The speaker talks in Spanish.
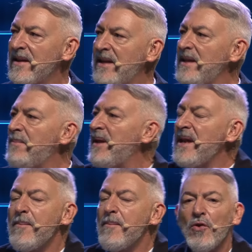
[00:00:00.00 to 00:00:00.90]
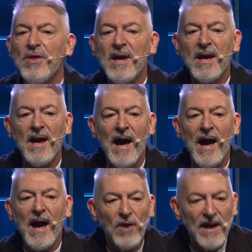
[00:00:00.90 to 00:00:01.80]
que deberíamos de
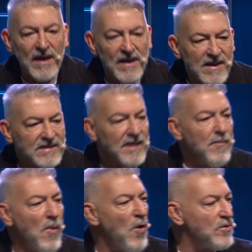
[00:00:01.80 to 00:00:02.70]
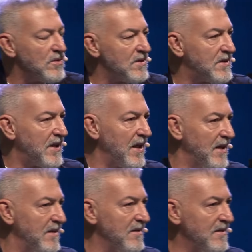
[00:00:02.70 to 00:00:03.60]
adorar en este monte,